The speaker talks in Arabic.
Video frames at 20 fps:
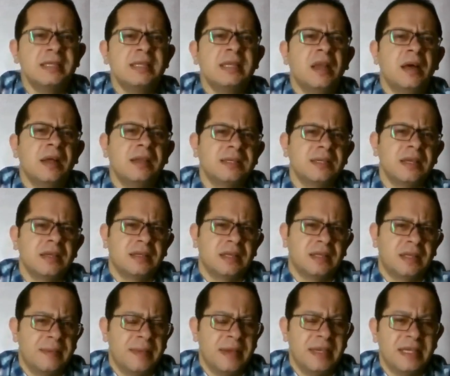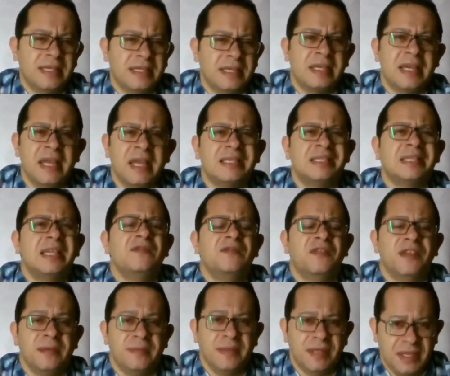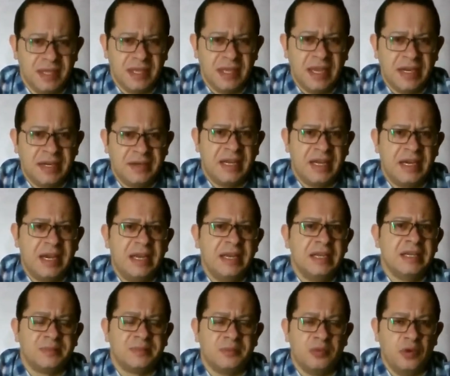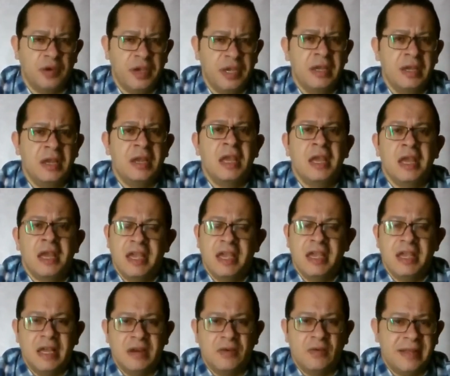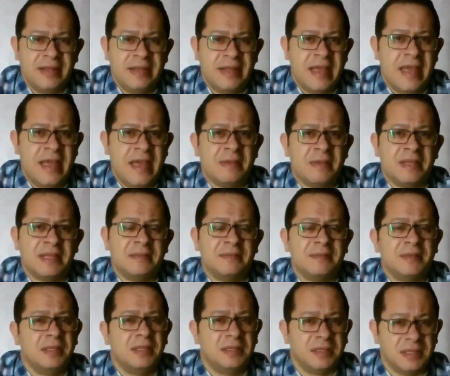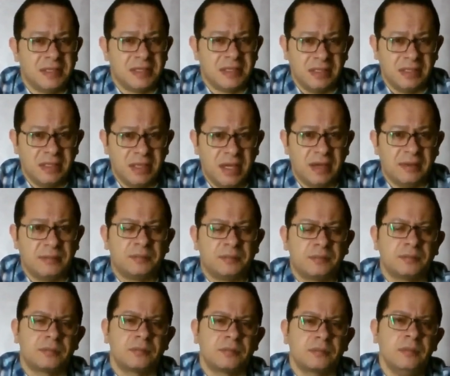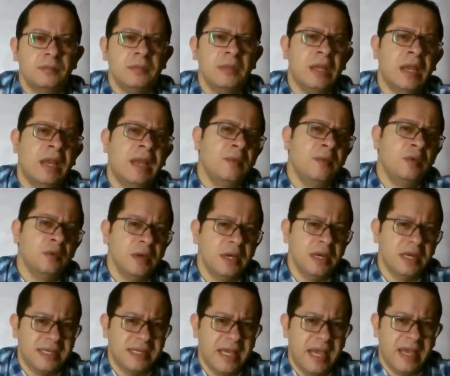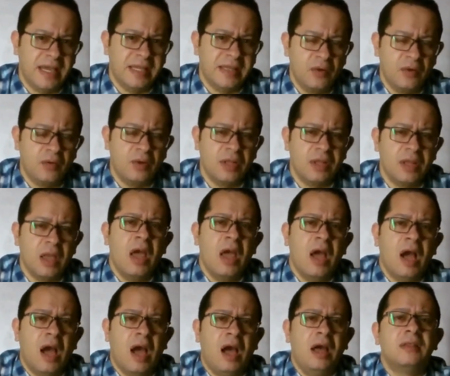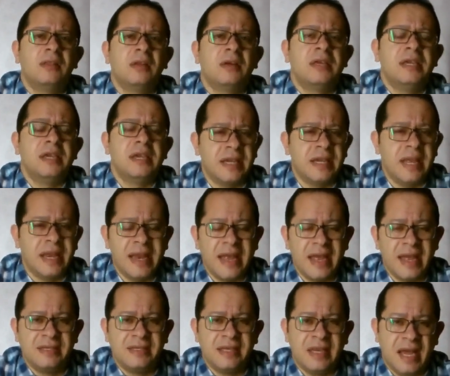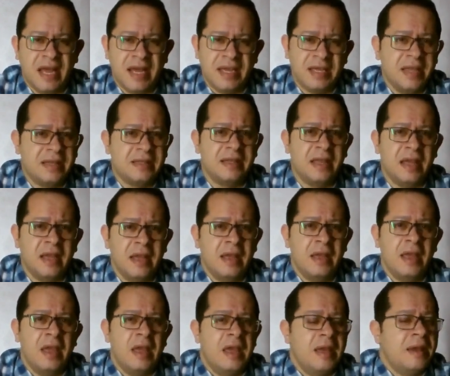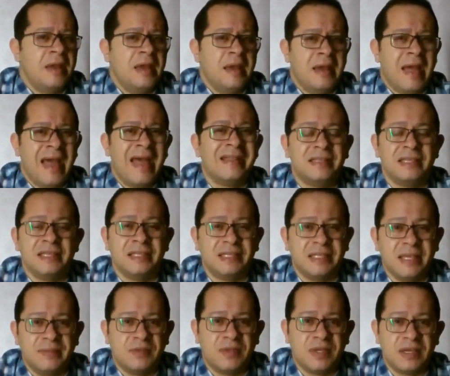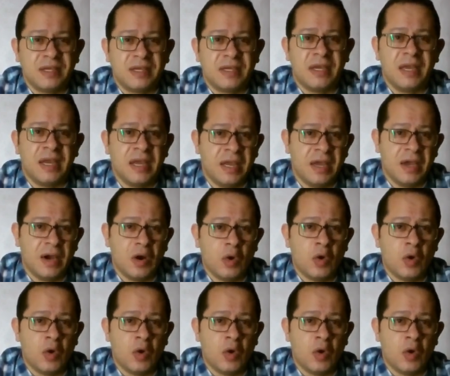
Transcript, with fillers: هذه الألسر تتميز إن هي سيلف ليمتنج يعني خلال أسبوعين هي لوحدها بتبتدي تتصلح انا ممكن اساعد دوت عن طريق ان انا ادي العيان ده انتي سيبتيك